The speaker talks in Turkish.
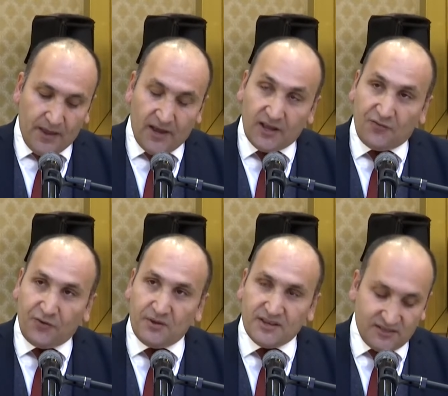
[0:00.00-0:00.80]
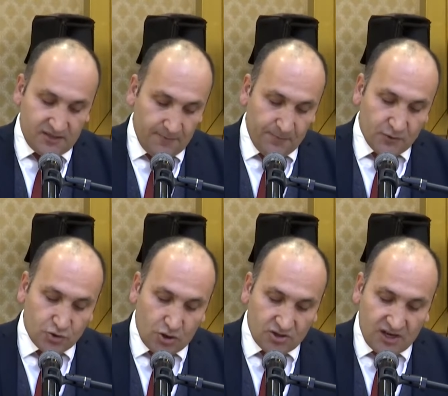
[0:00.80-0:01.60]
Hedefimiz
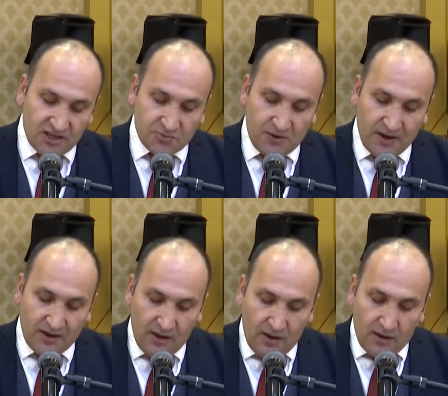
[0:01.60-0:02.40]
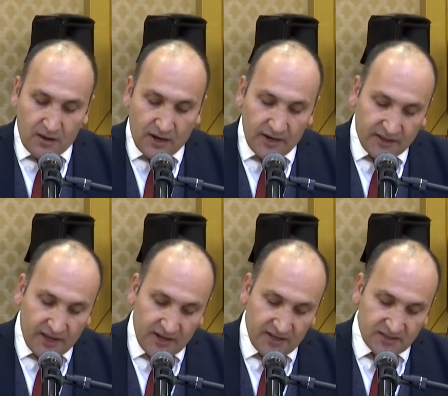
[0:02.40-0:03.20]
çok çalışmak,
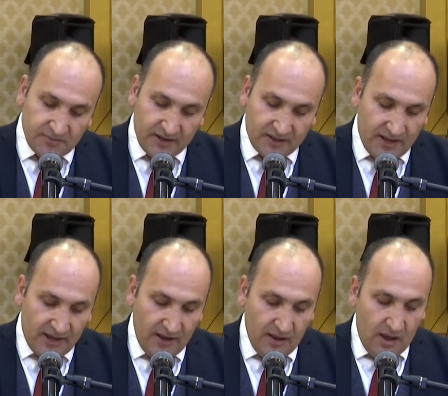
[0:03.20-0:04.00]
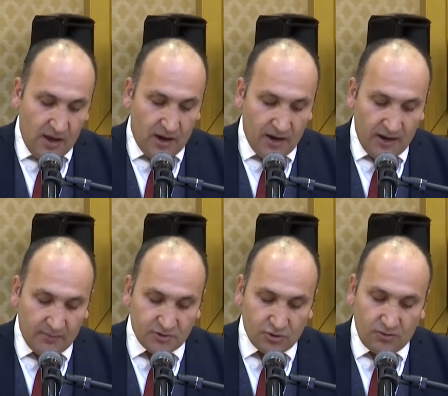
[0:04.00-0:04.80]
kaliteli hizmetle
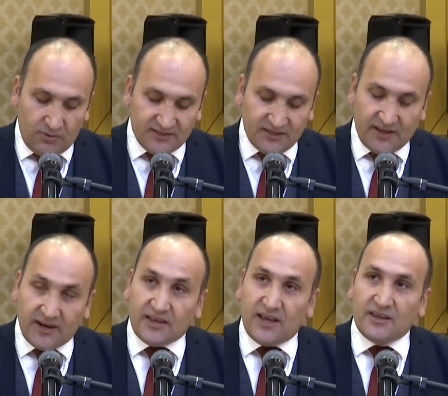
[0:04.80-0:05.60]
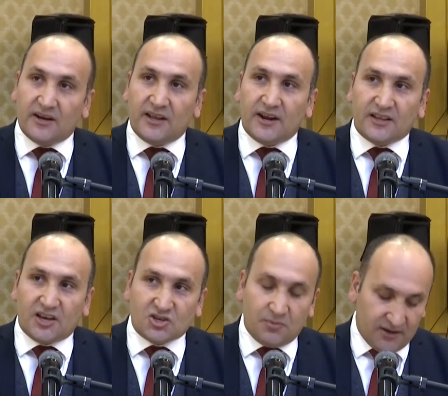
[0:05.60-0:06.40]
ailemize olması gereken yerlere
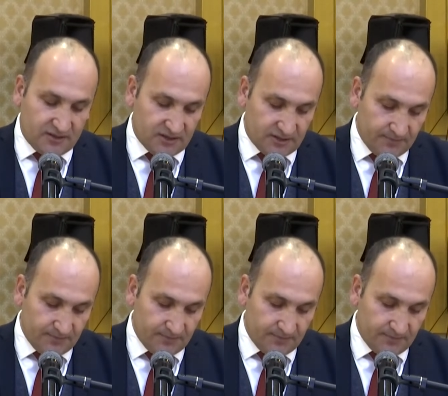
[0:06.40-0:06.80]
taşımaktır.